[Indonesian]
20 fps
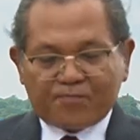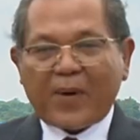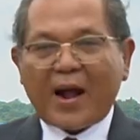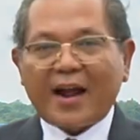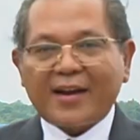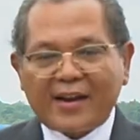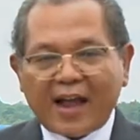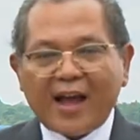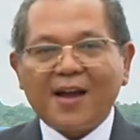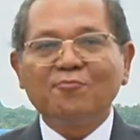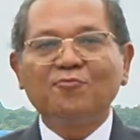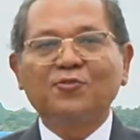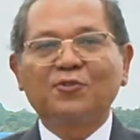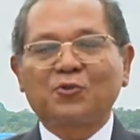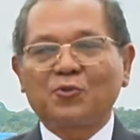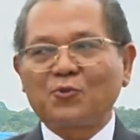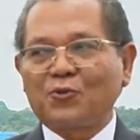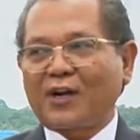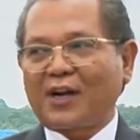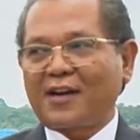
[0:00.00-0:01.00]
Padamu
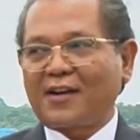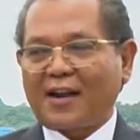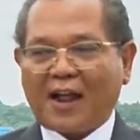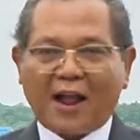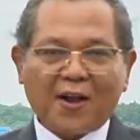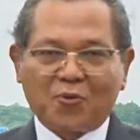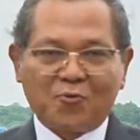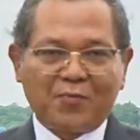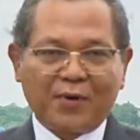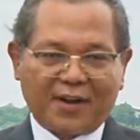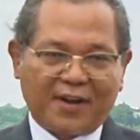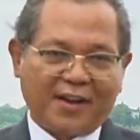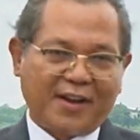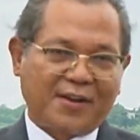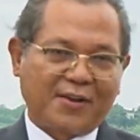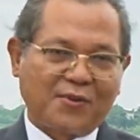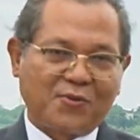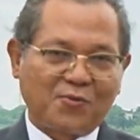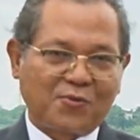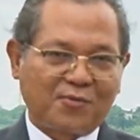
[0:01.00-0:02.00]
Tuhan aku
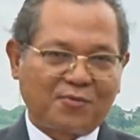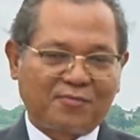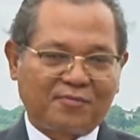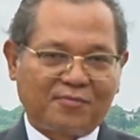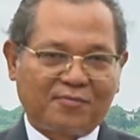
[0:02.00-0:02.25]
berlindung.